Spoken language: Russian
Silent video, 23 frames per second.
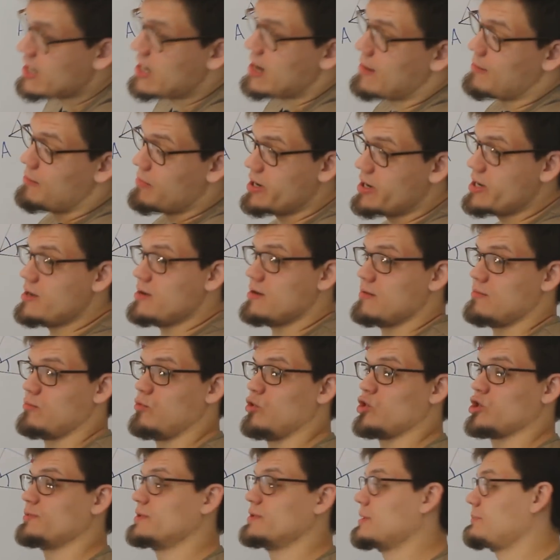мы
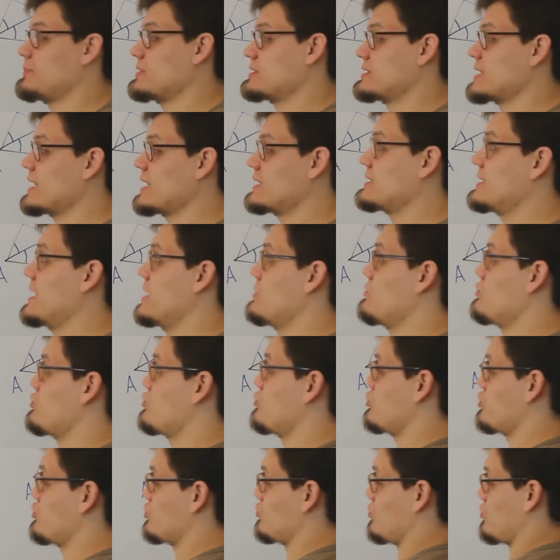можем записать
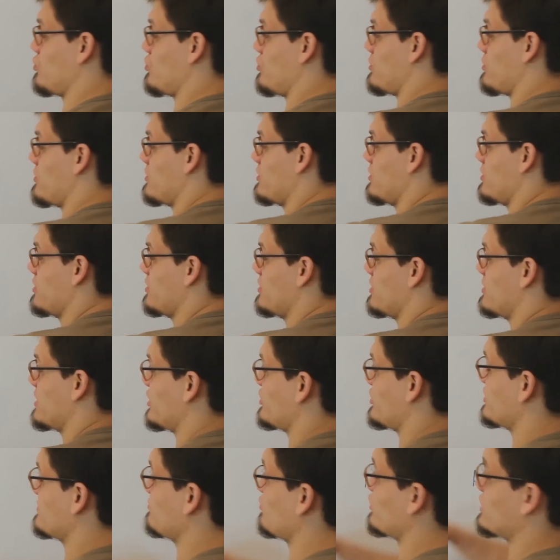следующую штуку.
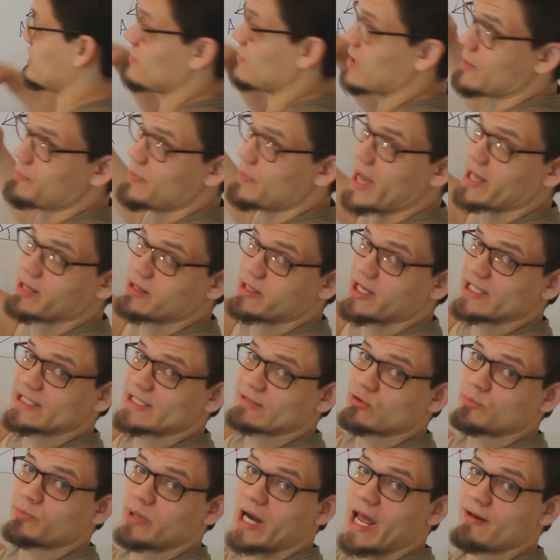Значит, смотрим. Опять
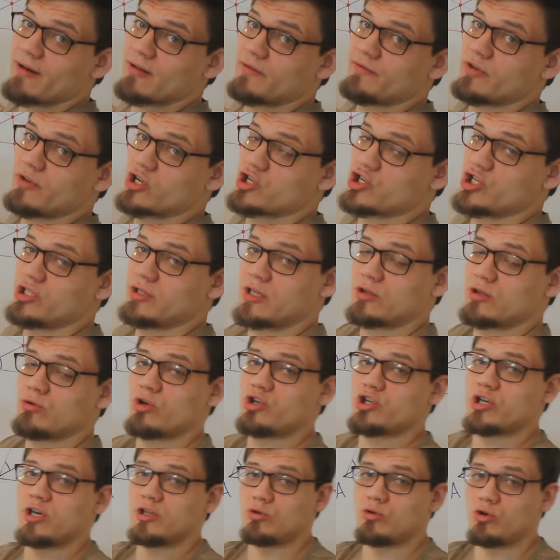действует правило вершина,
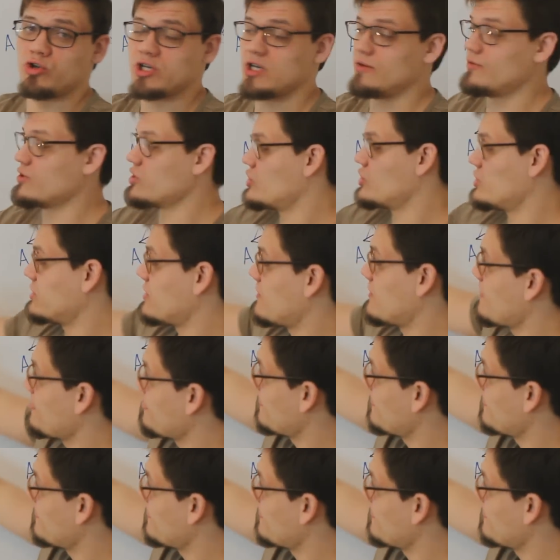точка, точка, вершина.